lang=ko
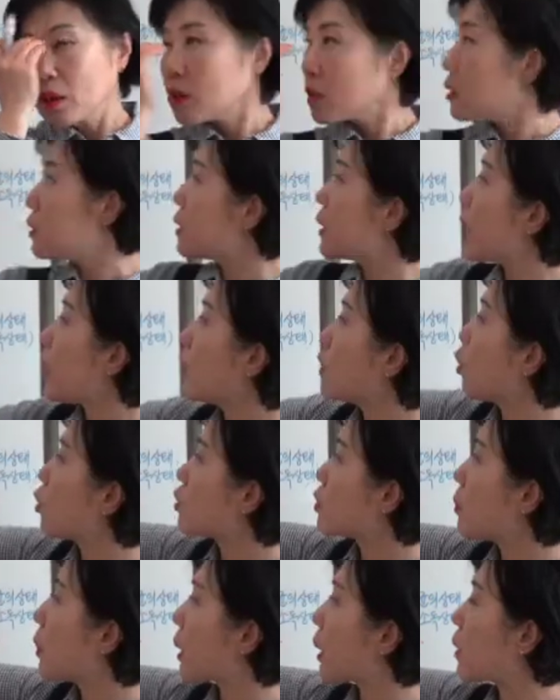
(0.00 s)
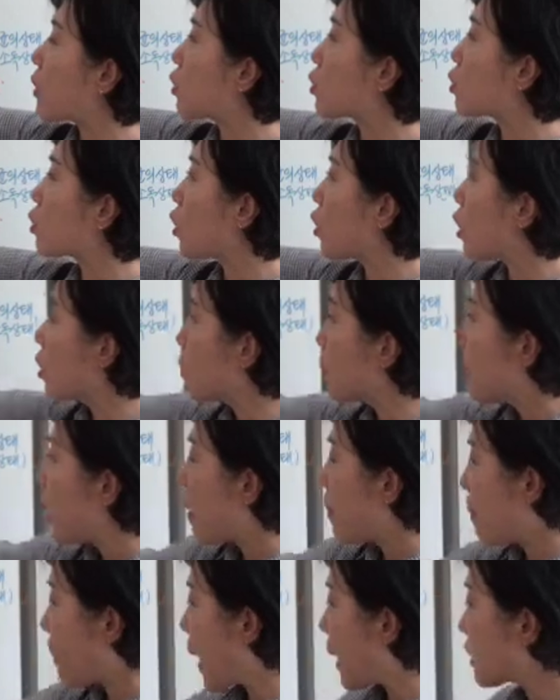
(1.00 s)
근데 여기서 말하는 것처럼
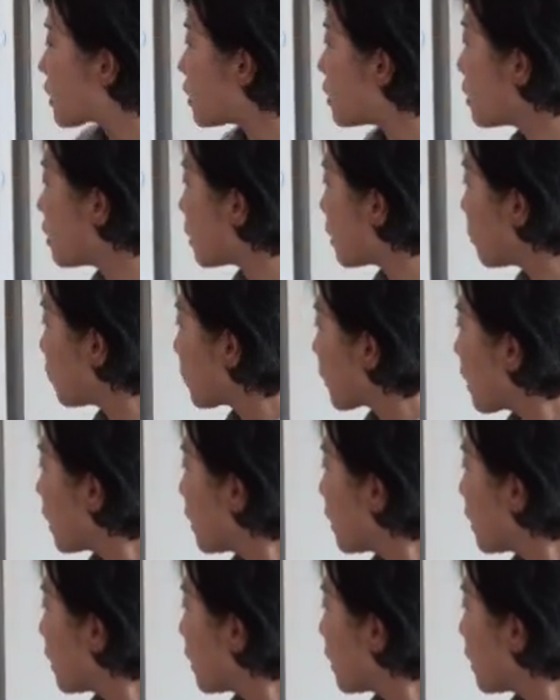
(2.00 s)
맛은